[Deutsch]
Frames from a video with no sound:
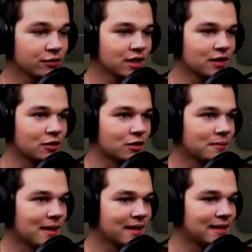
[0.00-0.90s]
hoffe ich auch.
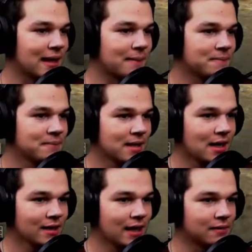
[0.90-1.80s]
Ja.
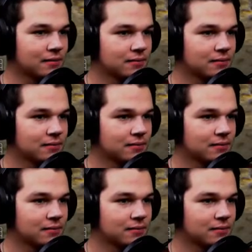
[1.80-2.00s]
Okay.